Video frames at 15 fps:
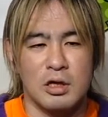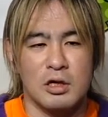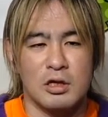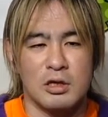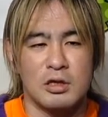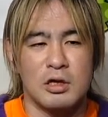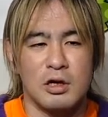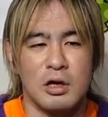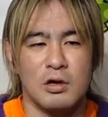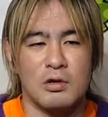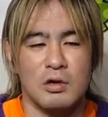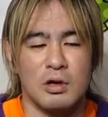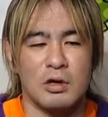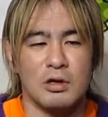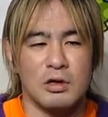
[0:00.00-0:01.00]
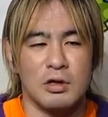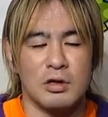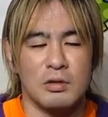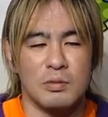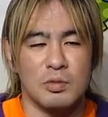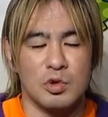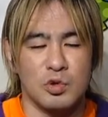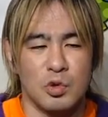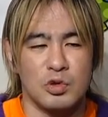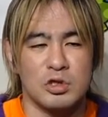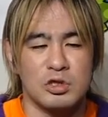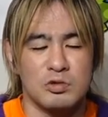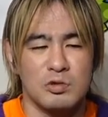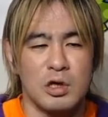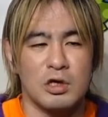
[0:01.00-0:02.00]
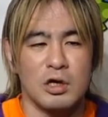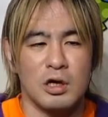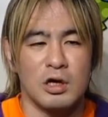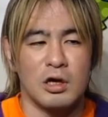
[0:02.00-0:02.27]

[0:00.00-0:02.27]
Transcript: でしたらもう当日はだか